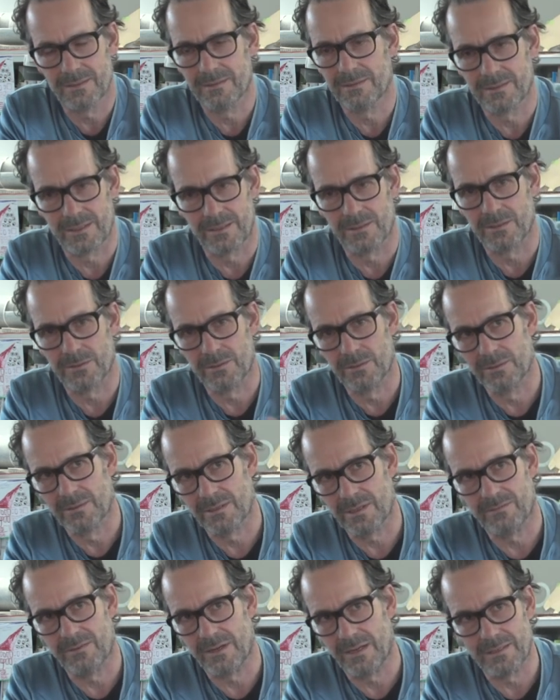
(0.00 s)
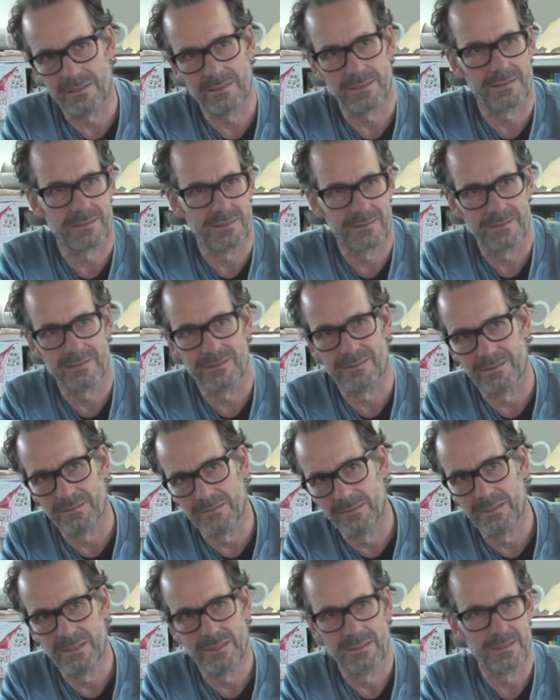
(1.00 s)
Und dann natürlich erweitert äh,
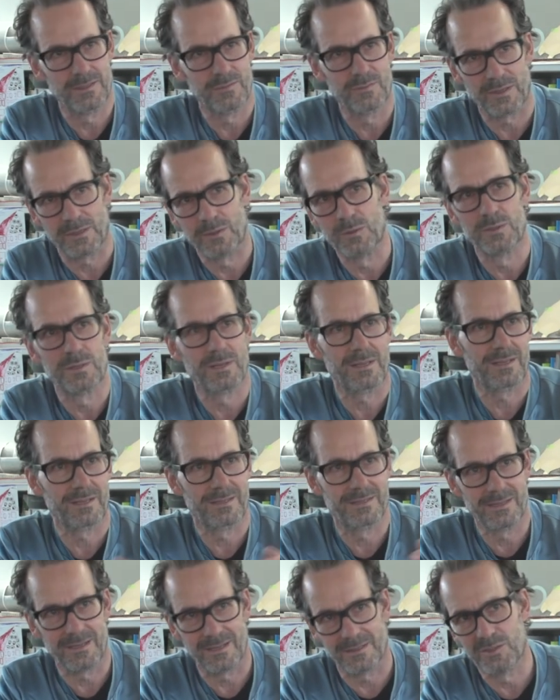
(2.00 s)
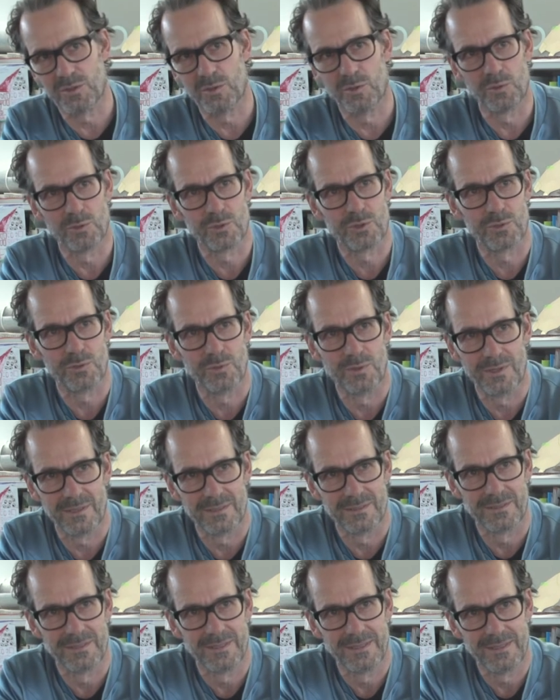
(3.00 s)
die Fakultät, die ganze Hochschule.